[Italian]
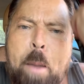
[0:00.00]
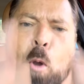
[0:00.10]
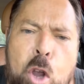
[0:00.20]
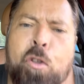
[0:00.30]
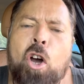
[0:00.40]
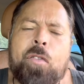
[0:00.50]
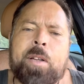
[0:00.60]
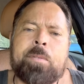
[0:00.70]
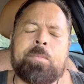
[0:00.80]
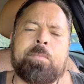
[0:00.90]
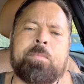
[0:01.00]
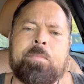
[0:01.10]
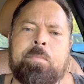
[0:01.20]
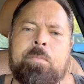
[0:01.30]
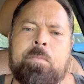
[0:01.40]
più idiota.
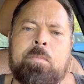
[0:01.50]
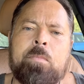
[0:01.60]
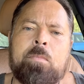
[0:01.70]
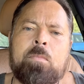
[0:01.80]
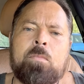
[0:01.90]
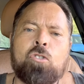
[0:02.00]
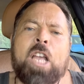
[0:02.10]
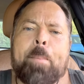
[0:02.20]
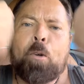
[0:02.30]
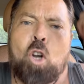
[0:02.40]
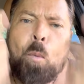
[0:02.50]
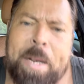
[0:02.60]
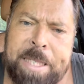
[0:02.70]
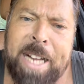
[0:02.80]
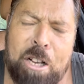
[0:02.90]
Sempre con
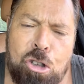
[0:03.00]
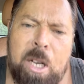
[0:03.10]
questi cazzo di